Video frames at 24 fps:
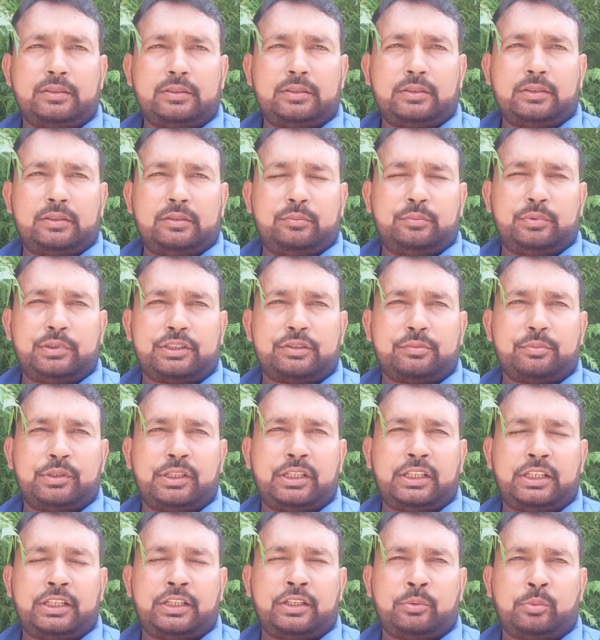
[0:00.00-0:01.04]
बसमीम
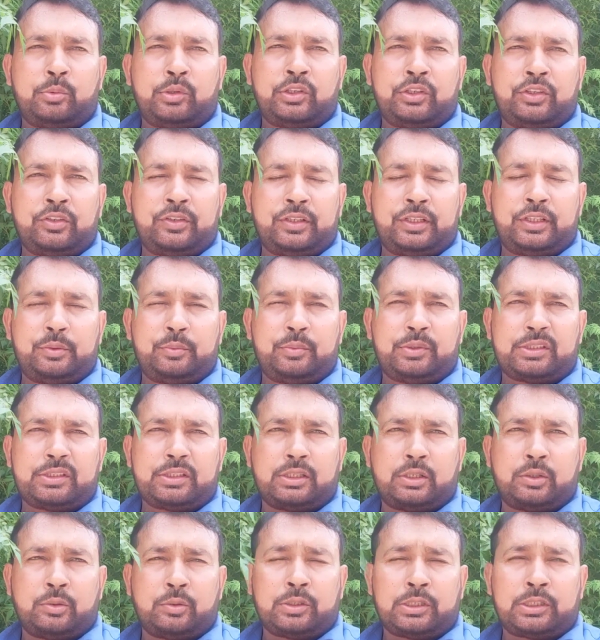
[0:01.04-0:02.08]

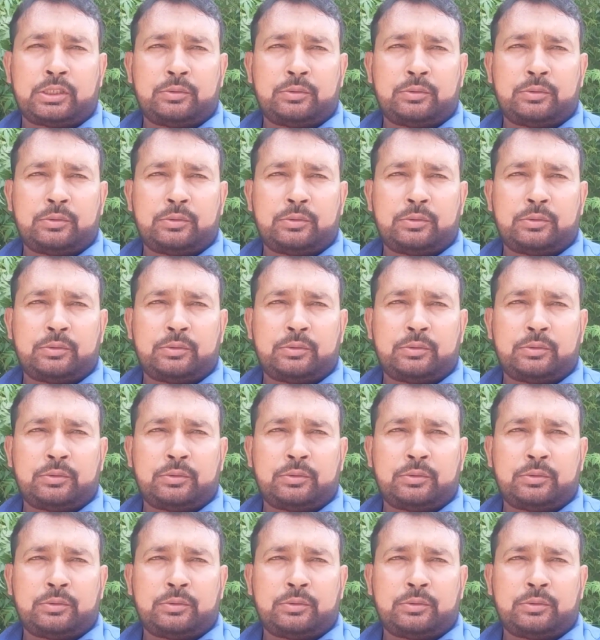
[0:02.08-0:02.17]
अल्लाम